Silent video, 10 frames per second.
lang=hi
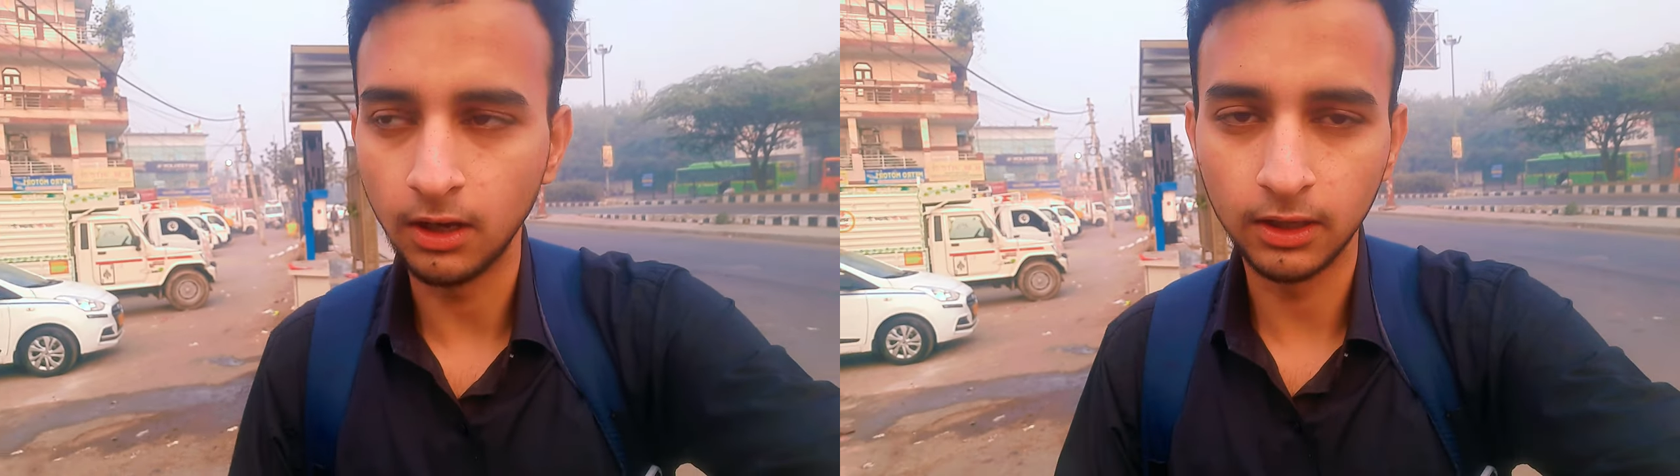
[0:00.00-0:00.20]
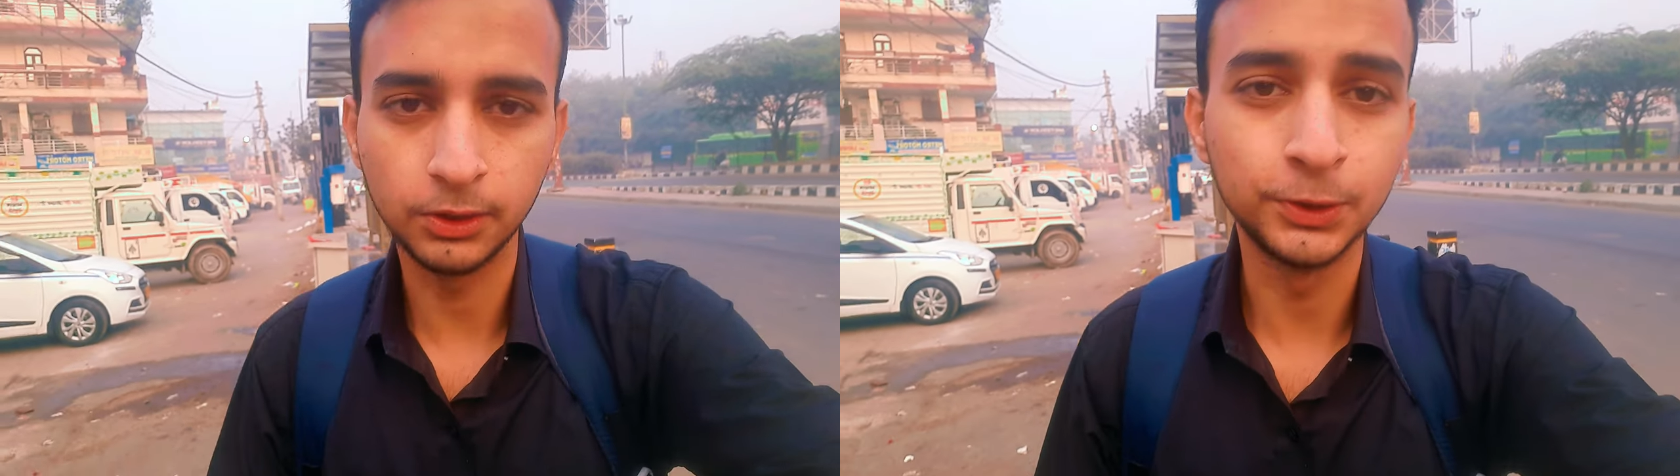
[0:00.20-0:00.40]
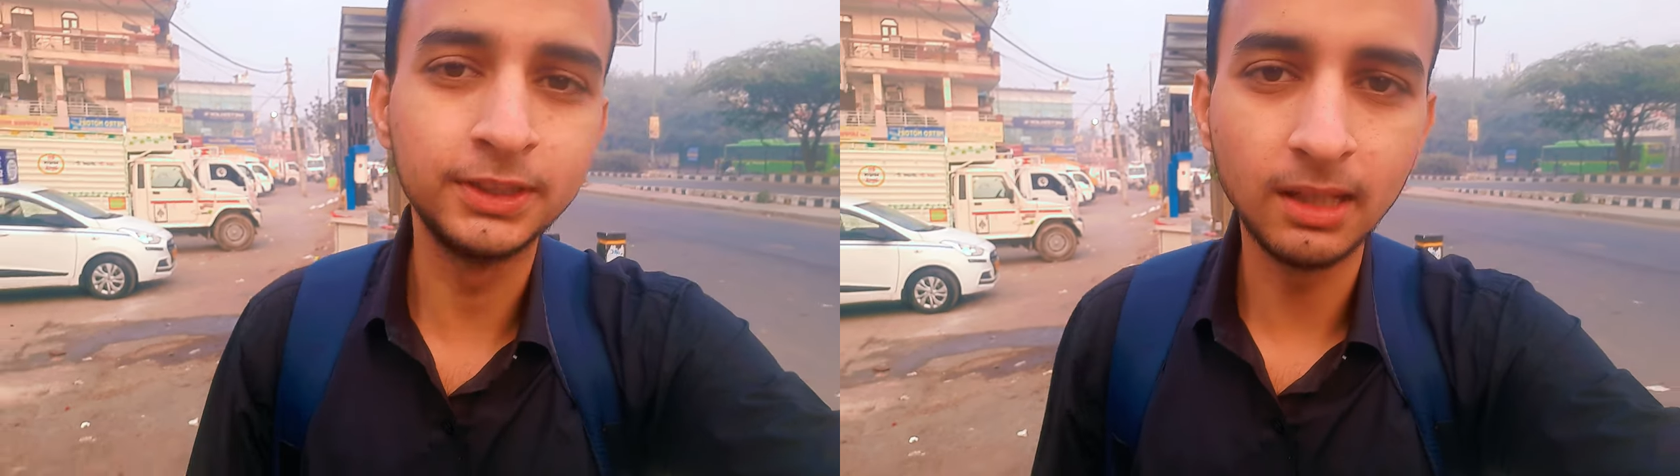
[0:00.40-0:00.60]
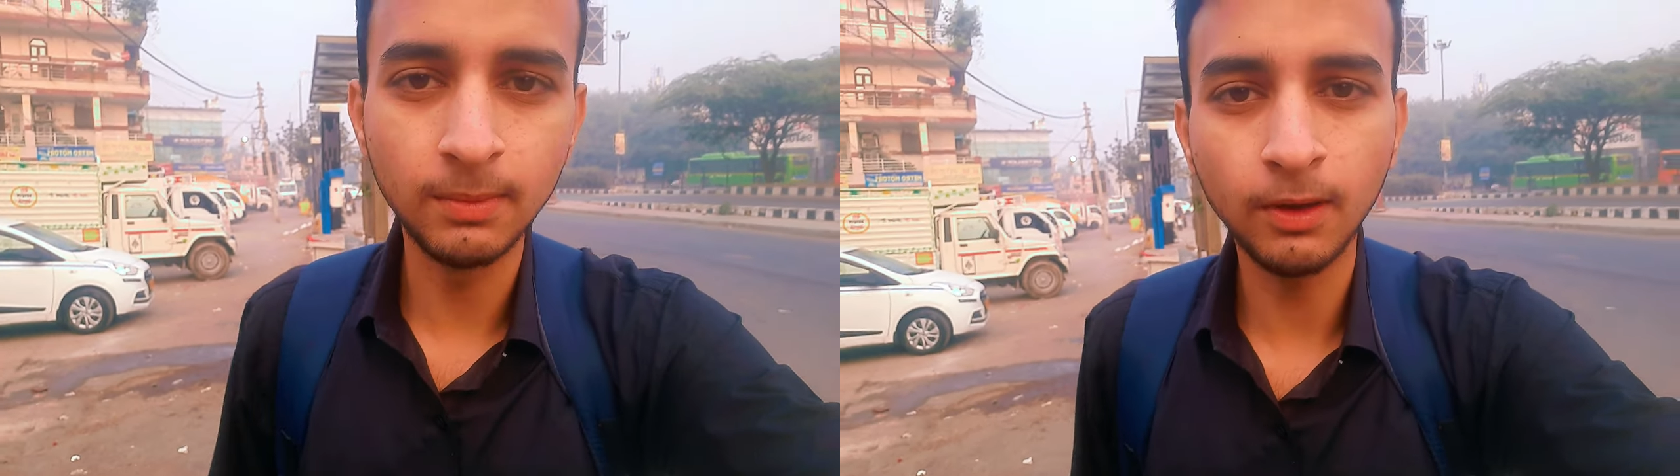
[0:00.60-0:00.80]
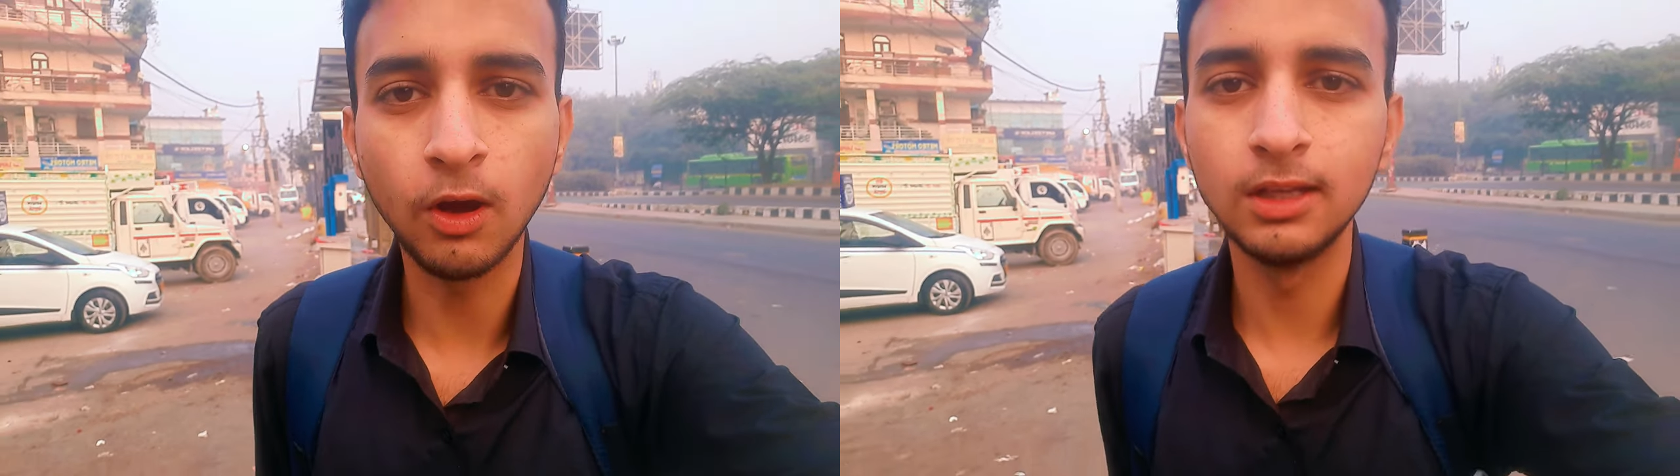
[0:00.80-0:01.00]
और कुछ देर
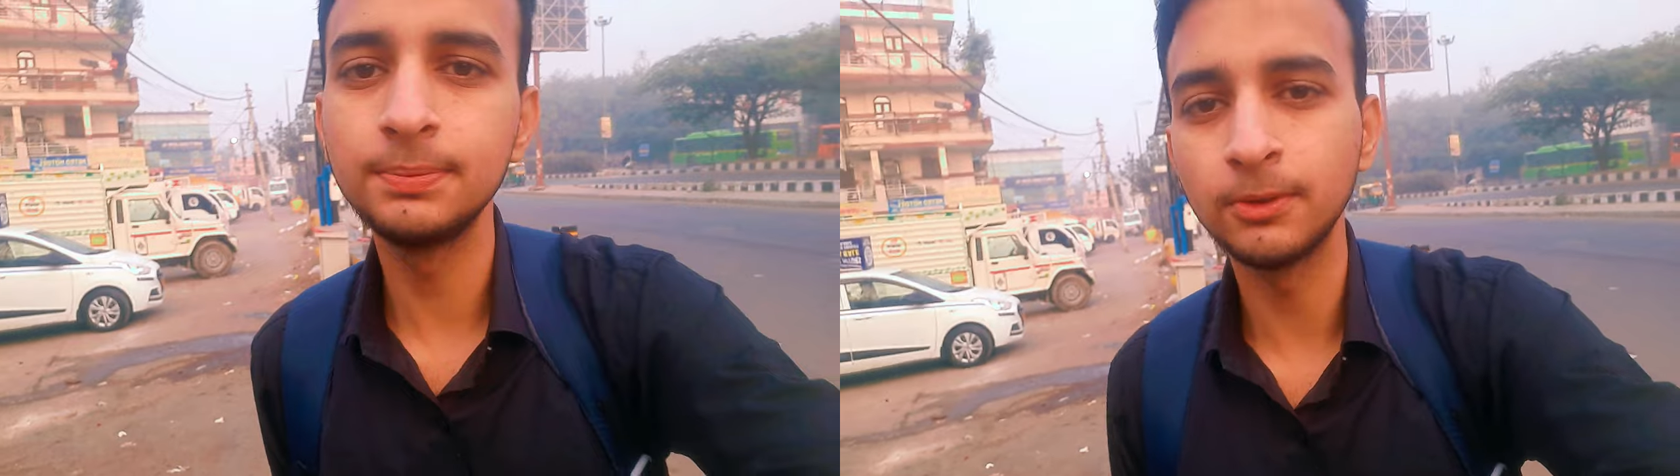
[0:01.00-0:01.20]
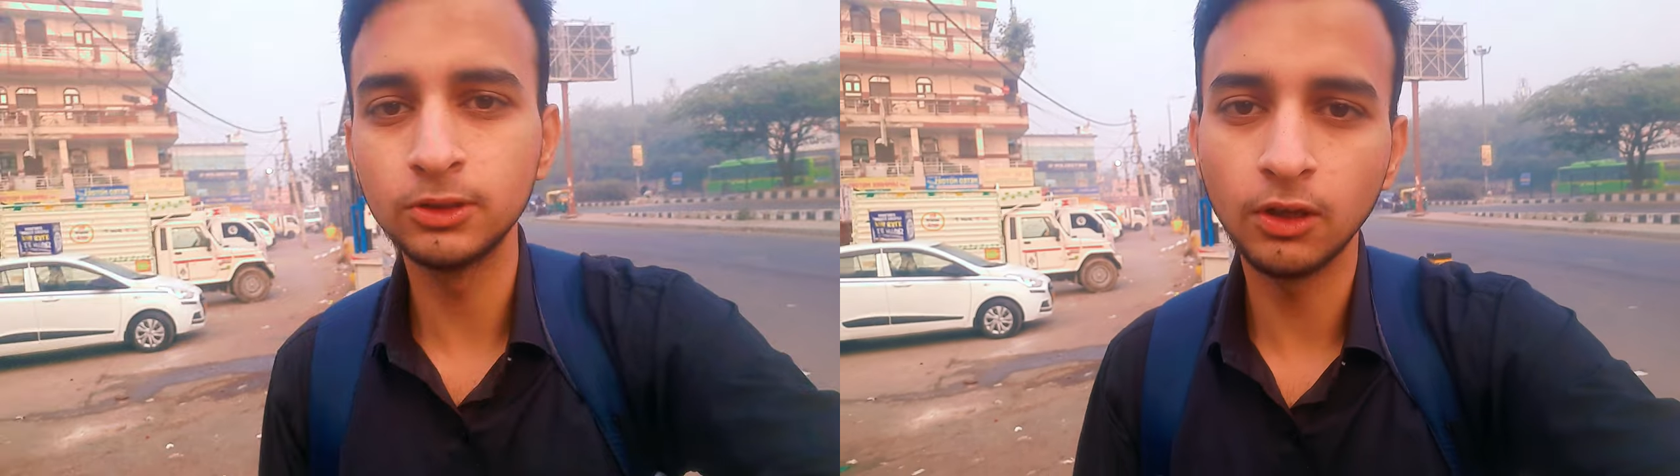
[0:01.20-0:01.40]
में कॉलेज पहुंच